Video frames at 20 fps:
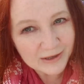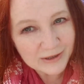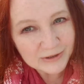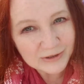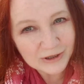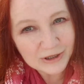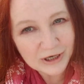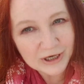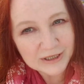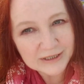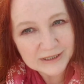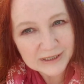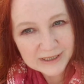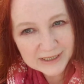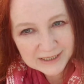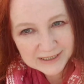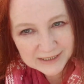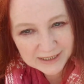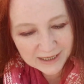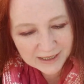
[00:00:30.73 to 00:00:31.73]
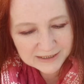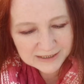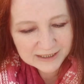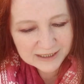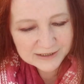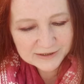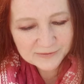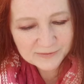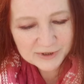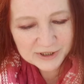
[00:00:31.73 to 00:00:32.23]
Только ты
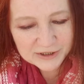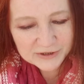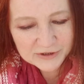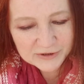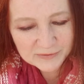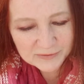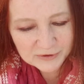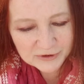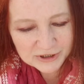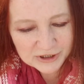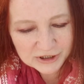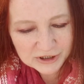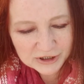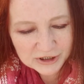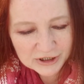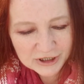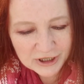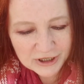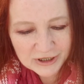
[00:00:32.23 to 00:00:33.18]
сказать мне сможешь,